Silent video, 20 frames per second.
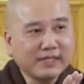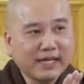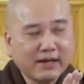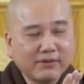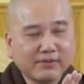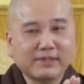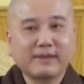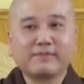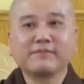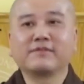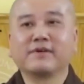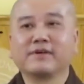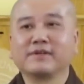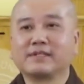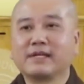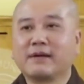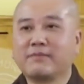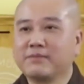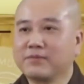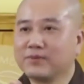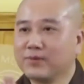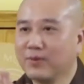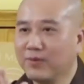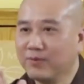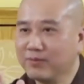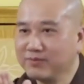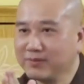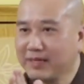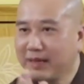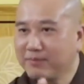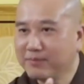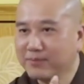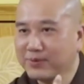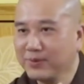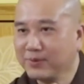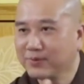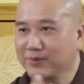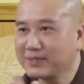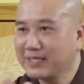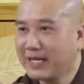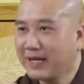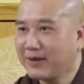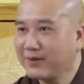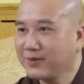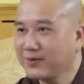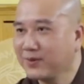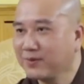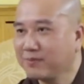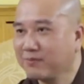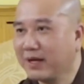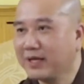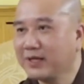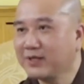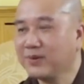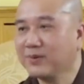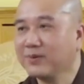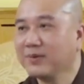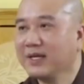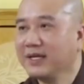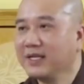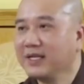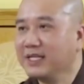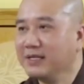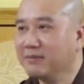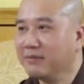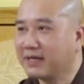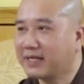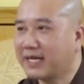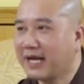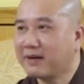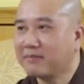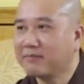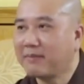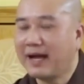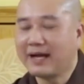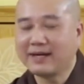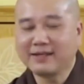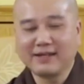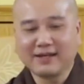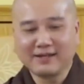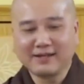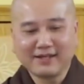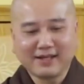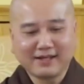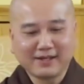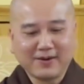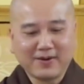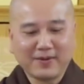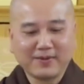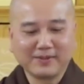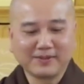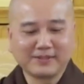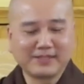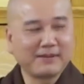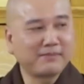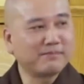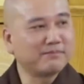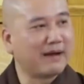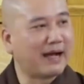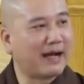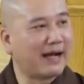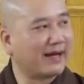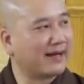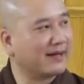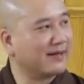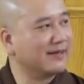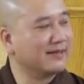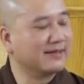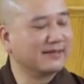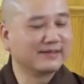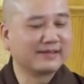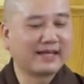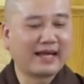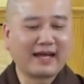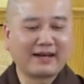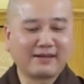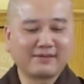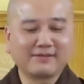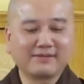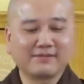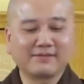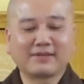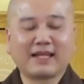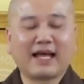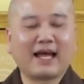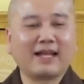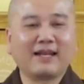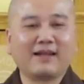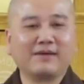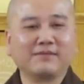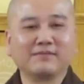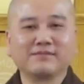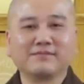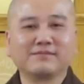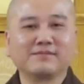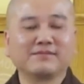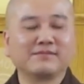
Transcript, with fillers: nhau trăm phần trăm, cũng năm chục, sáu chục, bảy chục, nhưng mà căn bản vẫn là ngồi xếp bằng, lưng thẳng, thả lỏng.